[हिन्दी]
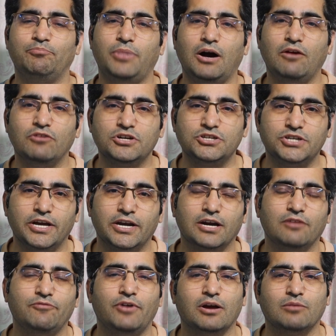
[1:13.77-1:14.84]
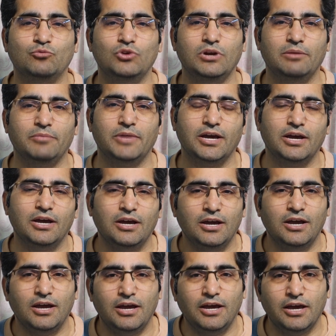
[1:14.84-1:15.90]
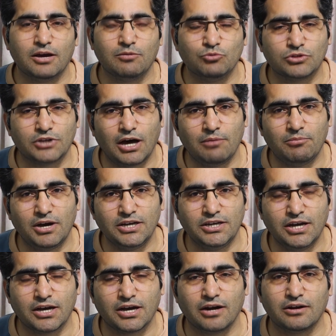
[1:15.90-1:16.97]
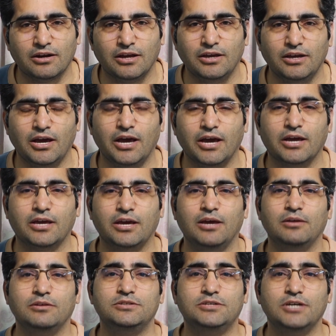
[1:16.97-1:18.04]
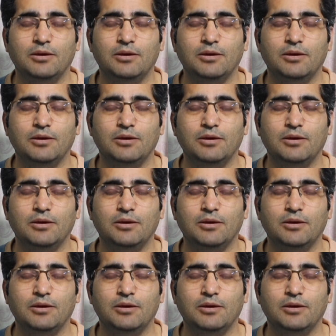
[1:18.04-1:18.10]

पावर शेयरिंग फार्मूले में एक मुतालबा ये कर रही है कि